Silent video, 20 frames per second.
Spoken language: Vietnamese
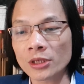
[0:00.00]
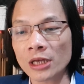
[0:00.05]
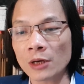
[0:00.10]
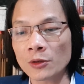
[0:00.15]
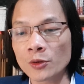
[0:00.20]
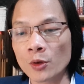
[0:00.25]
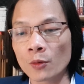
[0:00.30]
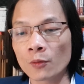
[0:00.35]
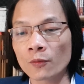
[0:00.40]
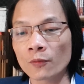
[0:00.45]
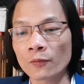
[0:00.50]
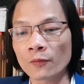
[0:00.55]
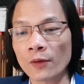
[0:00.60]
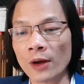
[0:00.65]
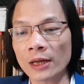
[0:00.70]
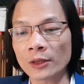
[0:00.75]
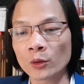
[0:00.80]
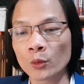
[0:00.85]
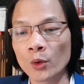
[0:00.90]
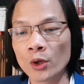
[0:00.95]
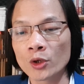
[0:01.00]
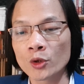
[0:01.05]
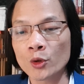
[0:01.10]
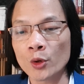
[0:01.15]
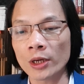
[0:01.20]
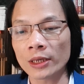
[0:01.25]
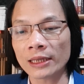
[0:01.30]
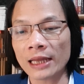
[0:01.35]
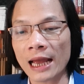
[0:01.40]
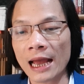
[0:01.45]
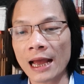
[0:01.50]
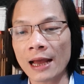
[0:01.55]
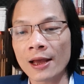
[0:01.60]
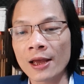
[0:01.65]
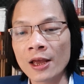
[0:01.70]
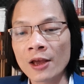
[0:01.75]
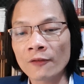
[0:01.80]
Giáo dục và Tuyên truyền ta